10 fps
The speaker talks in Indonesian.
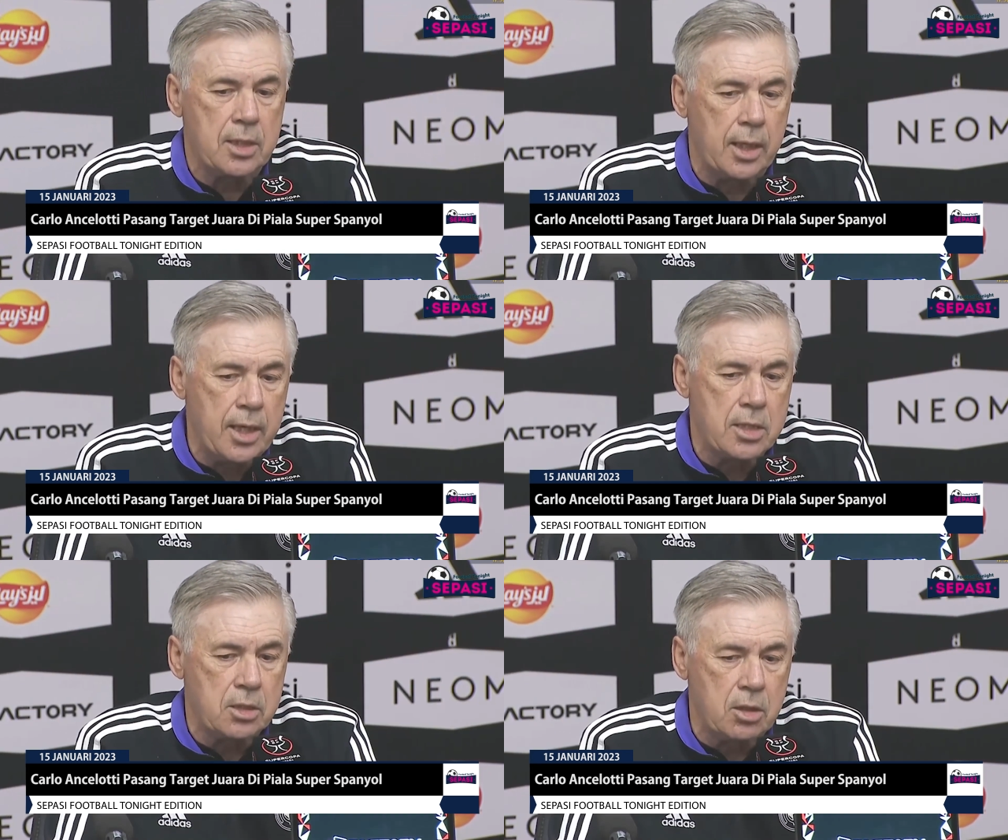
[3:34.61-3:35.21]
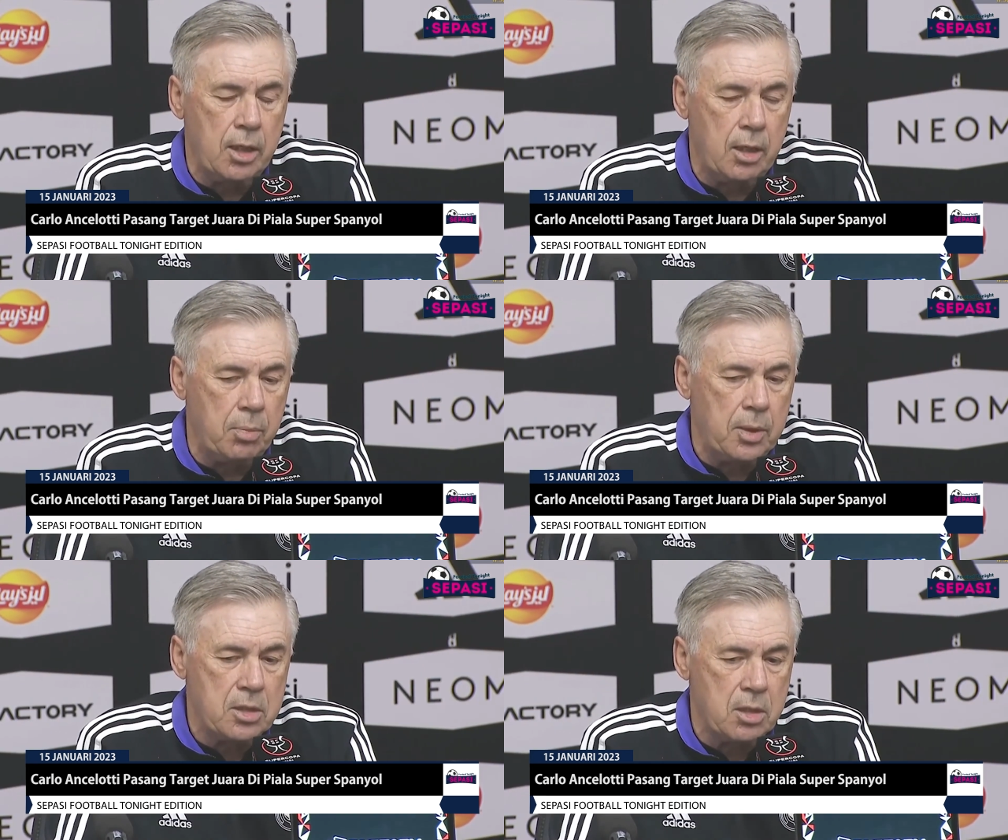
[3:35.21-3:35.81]
menepis anggapan
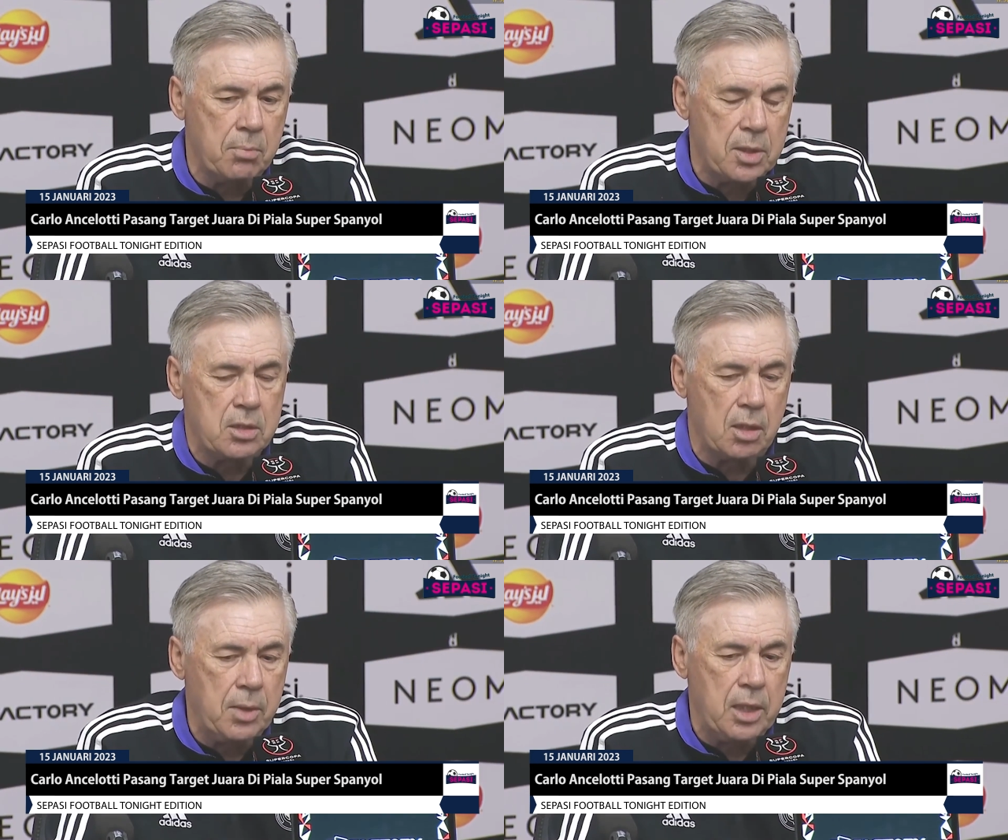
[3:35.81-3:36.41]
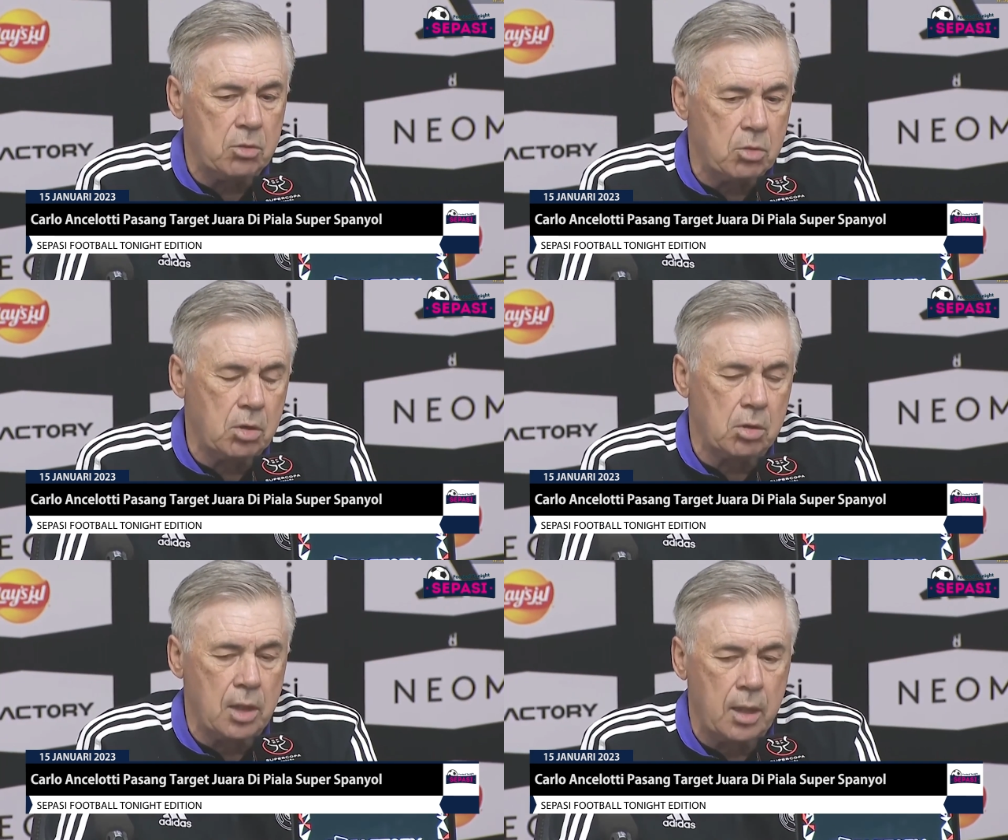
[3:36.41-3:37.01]
kalau Real Madrid tidak
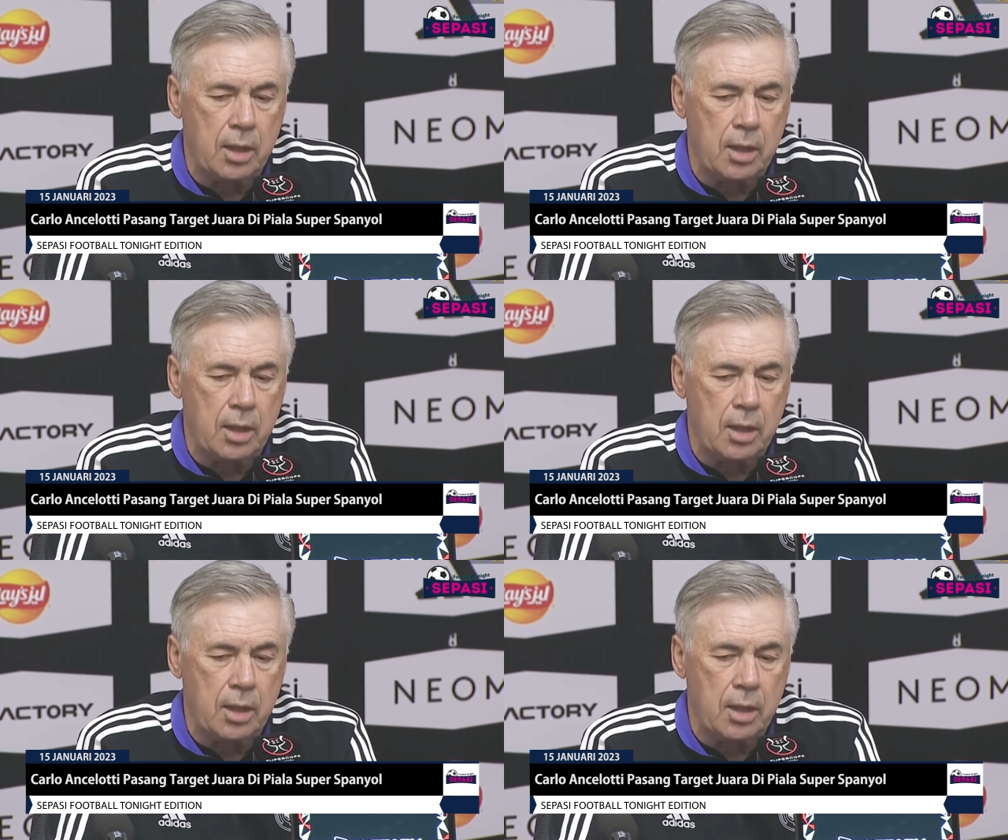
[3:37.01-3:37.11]
berambisi